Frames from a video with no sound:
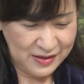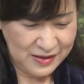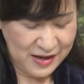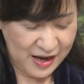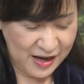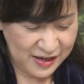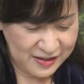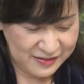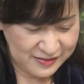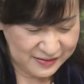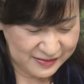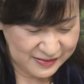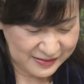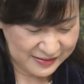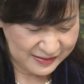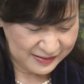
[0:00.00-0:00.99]
はい
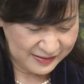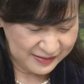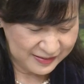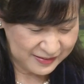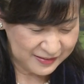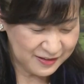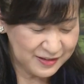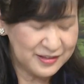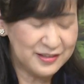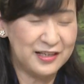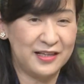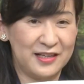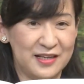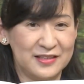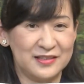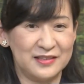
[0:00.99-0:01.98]
こち
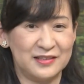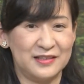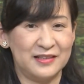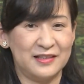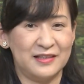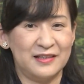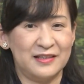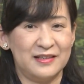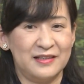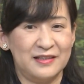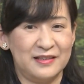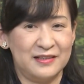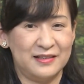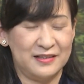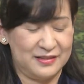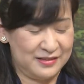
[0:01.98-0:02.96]
らです
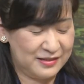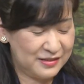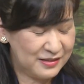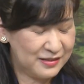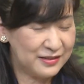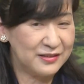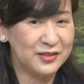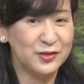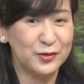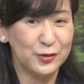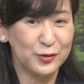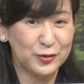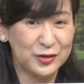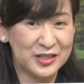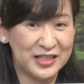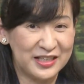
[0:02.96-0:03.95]
ちょう
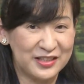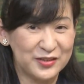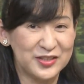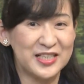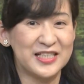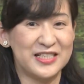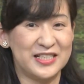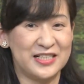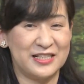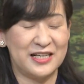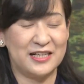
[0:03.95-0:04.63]
どこちらのお写真に